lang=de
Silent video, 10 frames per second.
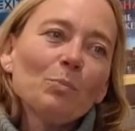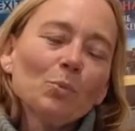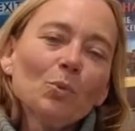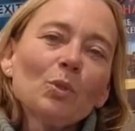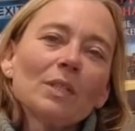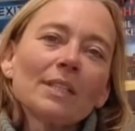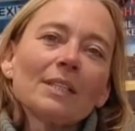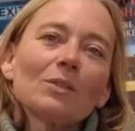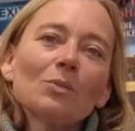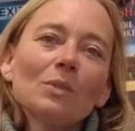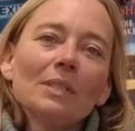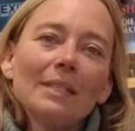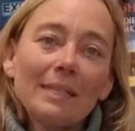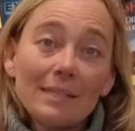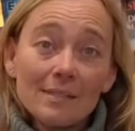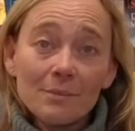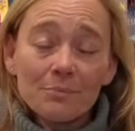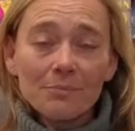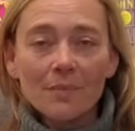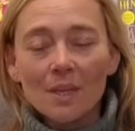Buch nicht nur lesen,